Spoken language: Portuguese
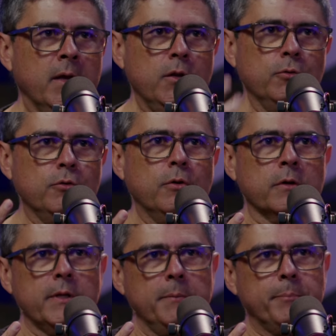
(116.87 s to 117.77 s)
E o
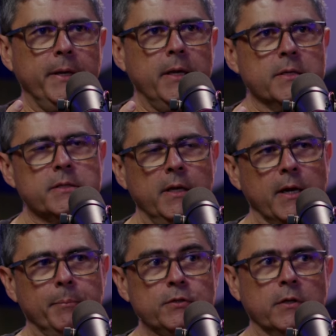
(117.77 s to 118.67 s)
dono da empresa, ele
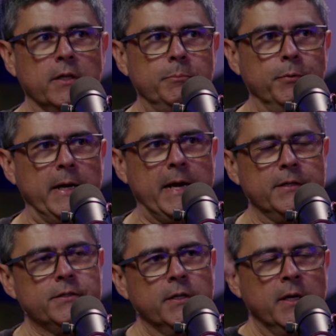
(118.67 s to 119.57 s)
era apaixonado por
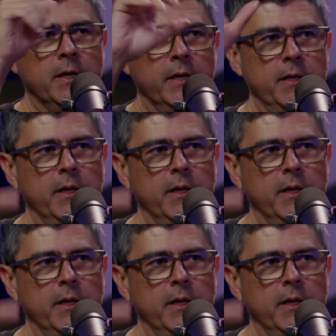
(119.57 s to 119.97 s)
arte. E